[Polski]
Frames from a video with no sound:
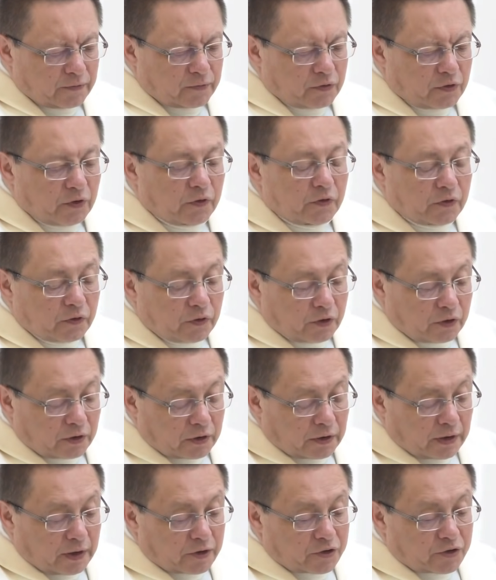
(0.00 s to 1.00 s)
wszystkich,
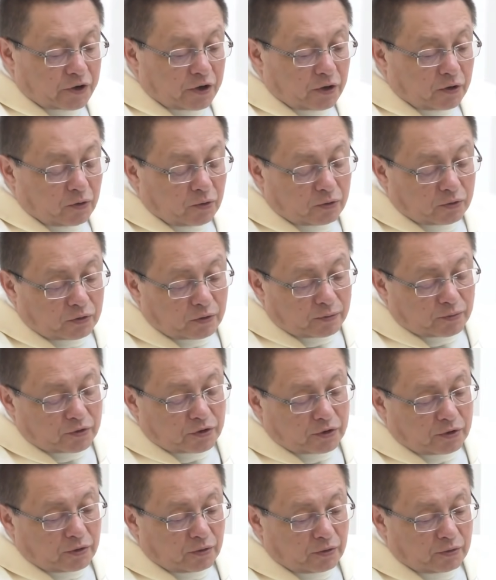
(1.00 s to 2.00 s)
każdego, kto
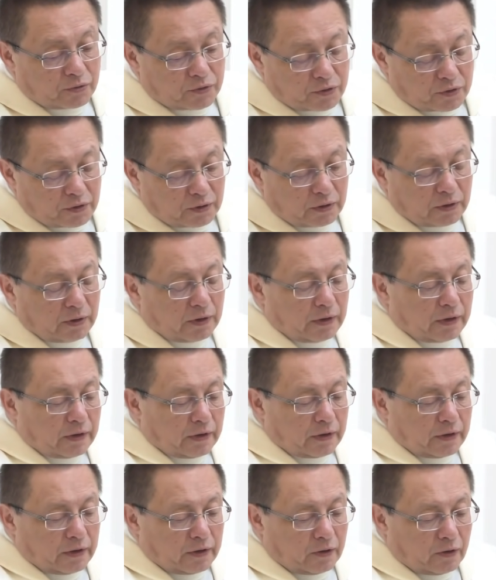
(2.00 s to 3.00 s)
przychodzi.
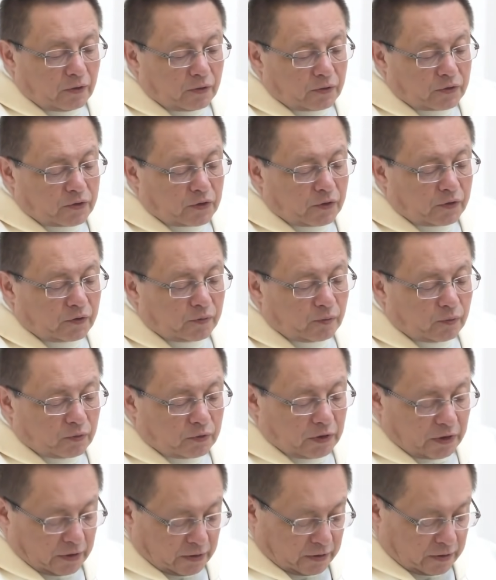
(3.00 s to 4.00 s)
Ojciec mu
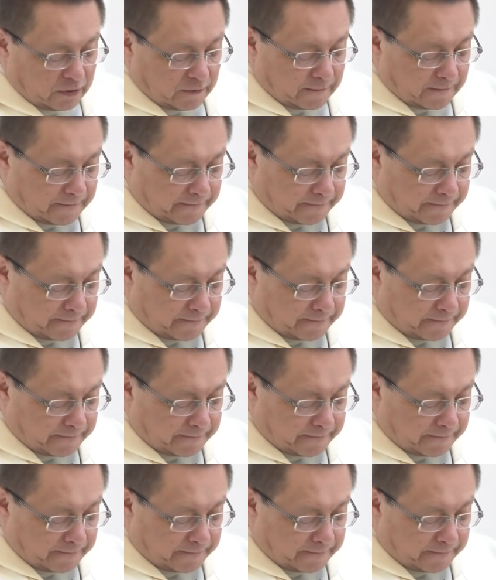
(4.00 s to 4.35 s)
daje.